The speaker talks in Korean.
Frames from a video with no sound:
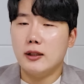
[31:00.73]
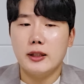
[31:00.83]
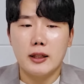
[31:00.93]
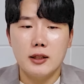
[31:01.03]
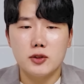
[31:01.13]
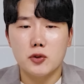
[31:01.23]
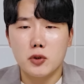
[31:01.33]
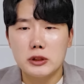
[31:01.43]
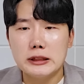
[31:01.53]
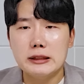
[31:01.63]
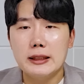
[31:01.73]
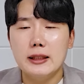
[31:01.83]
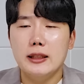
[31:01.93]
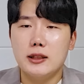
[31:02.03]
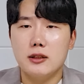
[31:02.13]
근데 개인적으로는
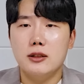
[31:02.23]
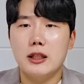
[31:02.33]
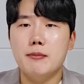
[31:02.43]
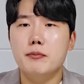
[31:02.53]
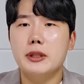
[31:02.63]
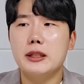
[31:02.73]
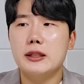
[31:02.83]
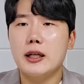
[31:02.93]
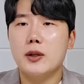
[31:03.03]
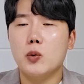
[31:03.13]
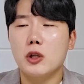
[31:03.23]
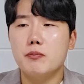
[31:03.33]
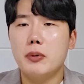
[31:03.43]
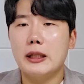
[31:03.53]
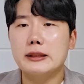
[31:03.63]
이제는 엔비디아에
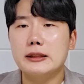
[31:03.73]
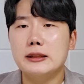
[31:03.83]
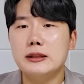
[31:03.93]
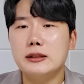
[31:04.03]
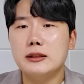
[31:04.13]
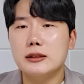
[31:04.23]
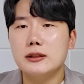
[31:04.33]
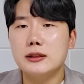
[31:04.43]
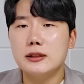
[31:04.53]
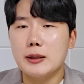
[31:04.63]
공급하는 그